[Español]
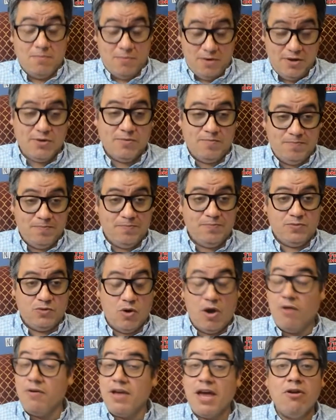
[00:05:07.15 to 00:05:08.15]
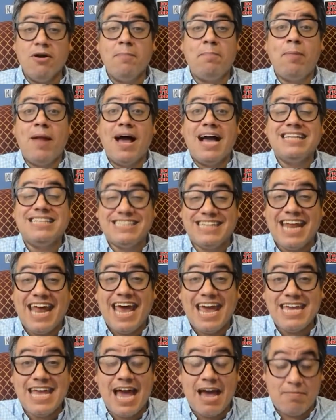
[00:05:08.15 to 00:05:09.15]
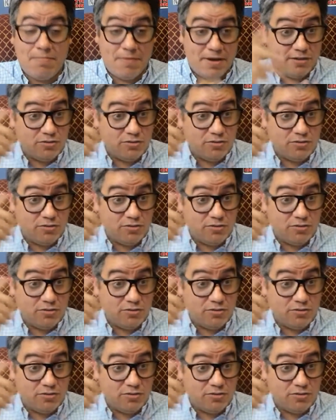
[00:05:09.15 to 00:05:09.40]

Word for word: bueno, todavía no es plan estrella,